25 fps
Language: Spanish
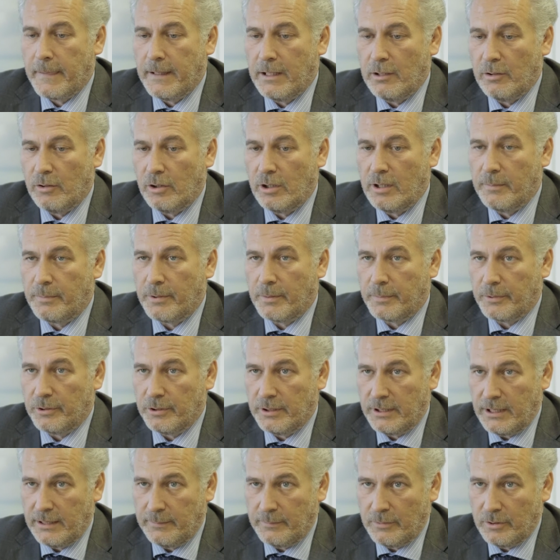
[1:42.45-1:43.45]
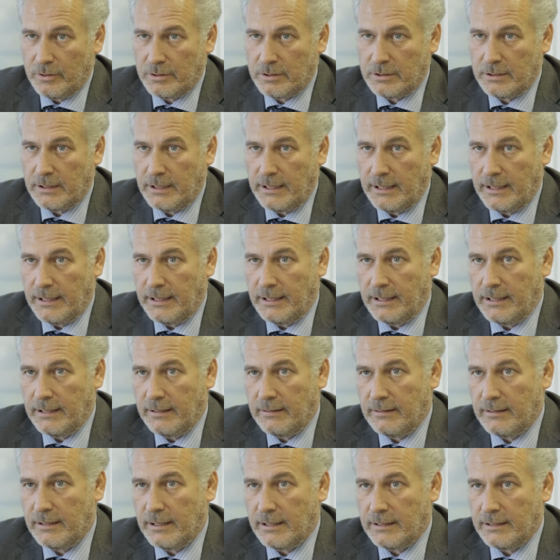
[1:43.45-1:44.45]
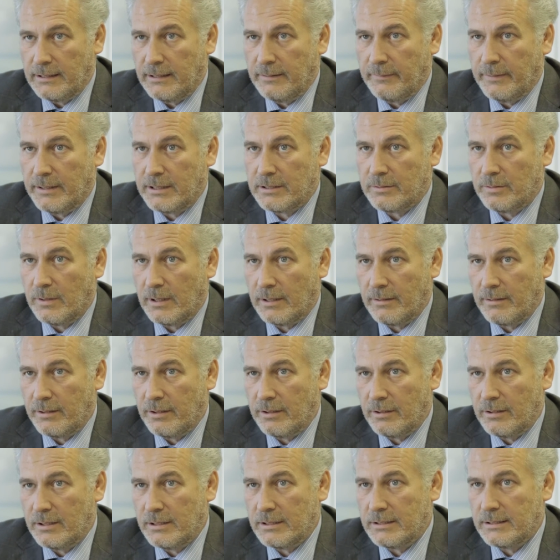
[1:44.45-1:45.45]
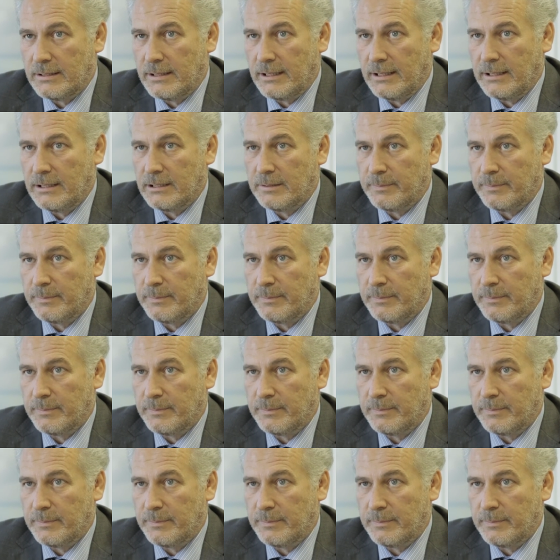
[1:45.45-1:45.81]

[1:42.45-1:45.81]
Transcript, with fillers: y luego le propondremos eh, iniciativas o acciones de